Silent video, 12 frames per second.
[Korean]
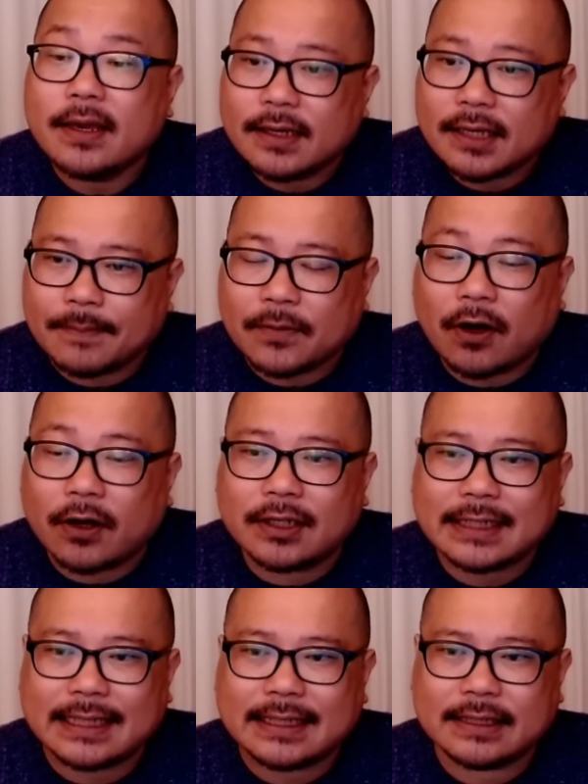김건희
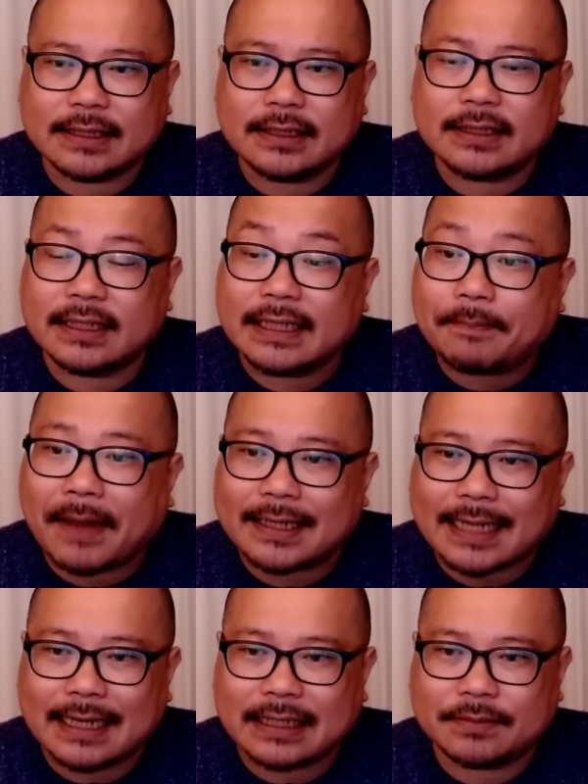여사 측은 이
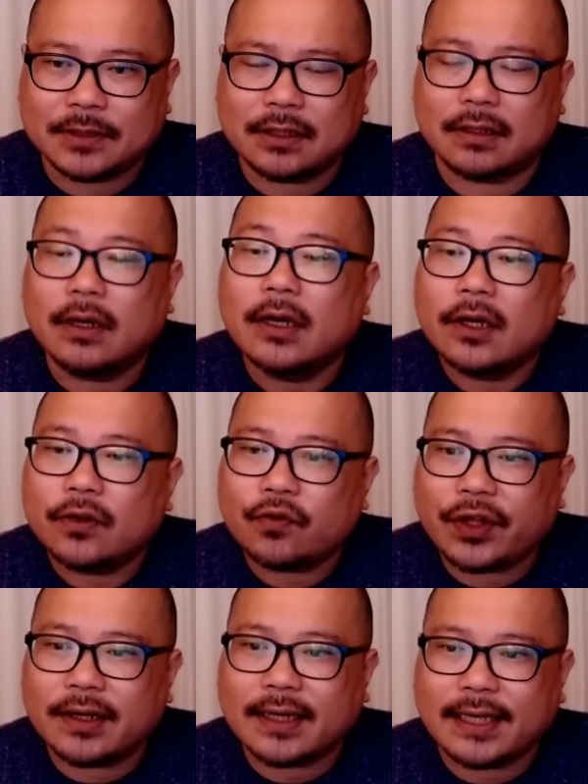배상금을
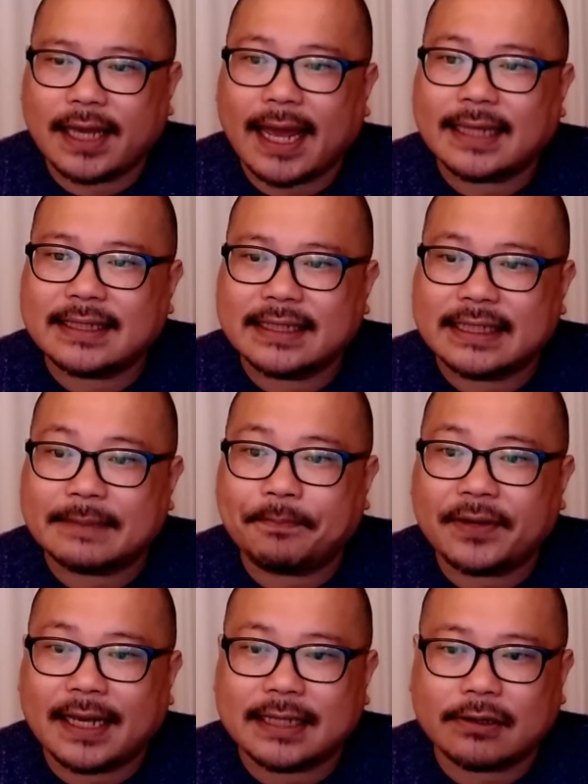튀르키예 지진
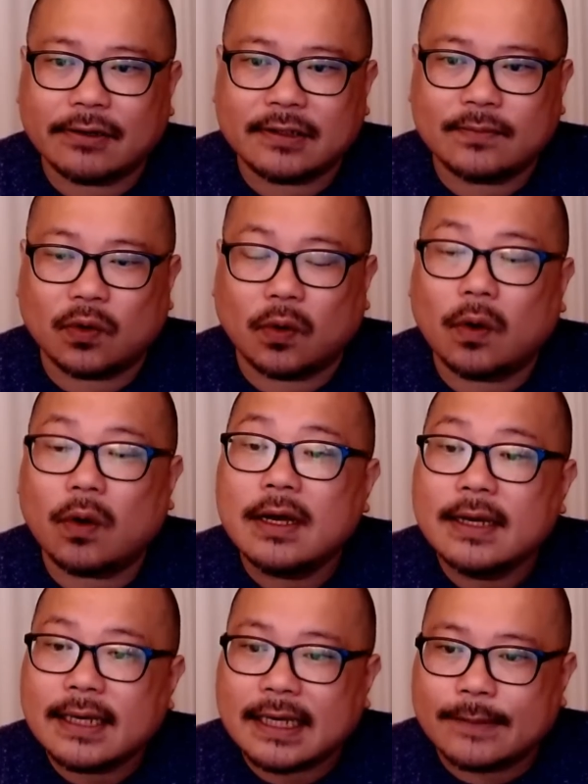피해 성금으로
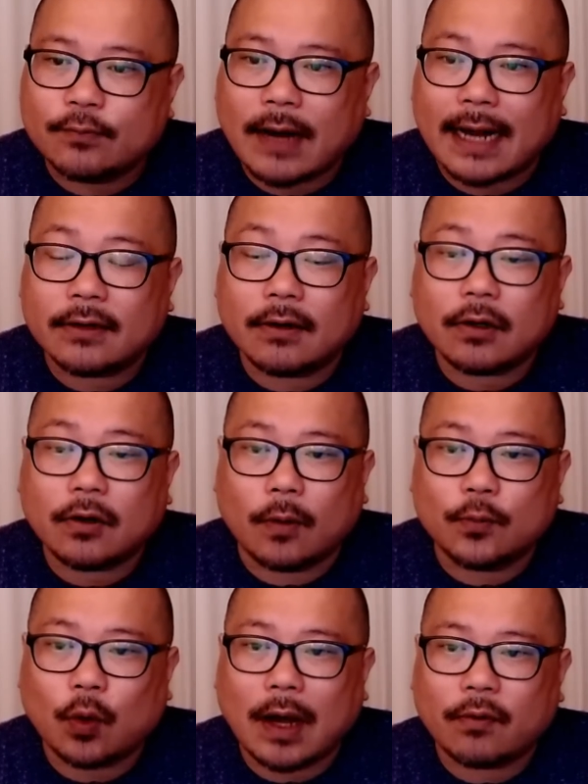기부하는 걸
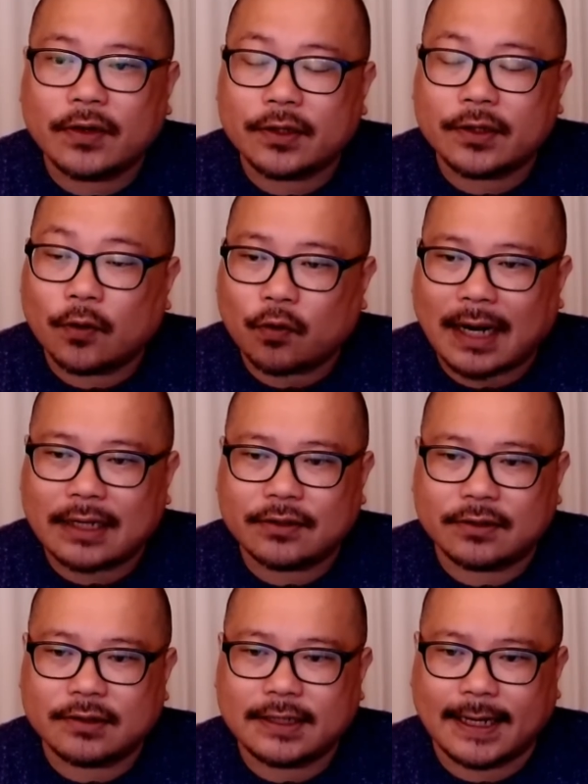검토하고 있는 것으로
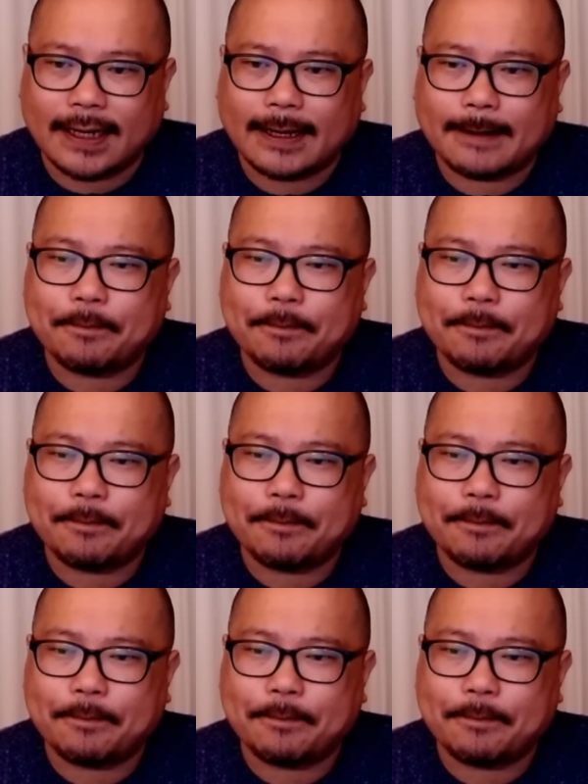알려졌는데